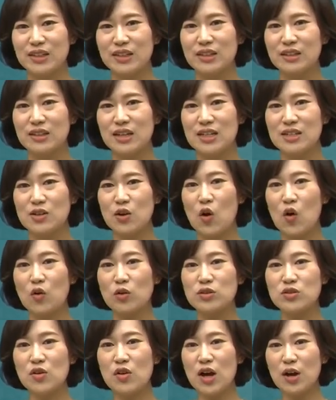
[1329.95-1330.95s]
그래서
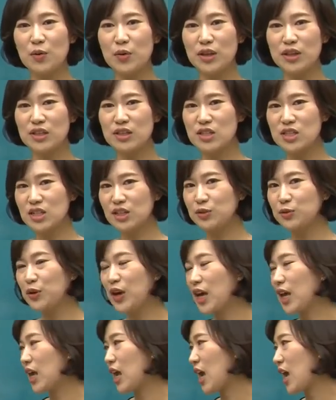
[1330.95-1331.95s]
걱정하고 있는
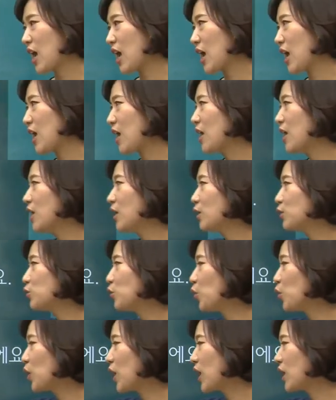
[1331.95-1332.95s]
친구에게
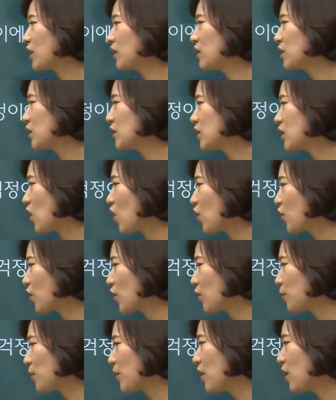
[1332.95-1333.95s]
노래를
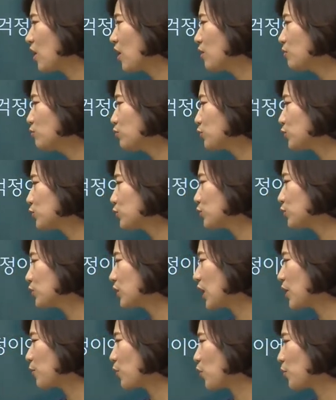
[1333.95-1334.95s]
여러 번
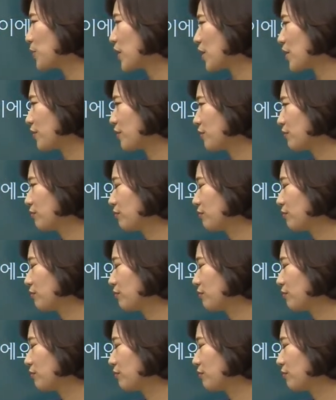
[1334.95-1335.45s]
부르다 보면,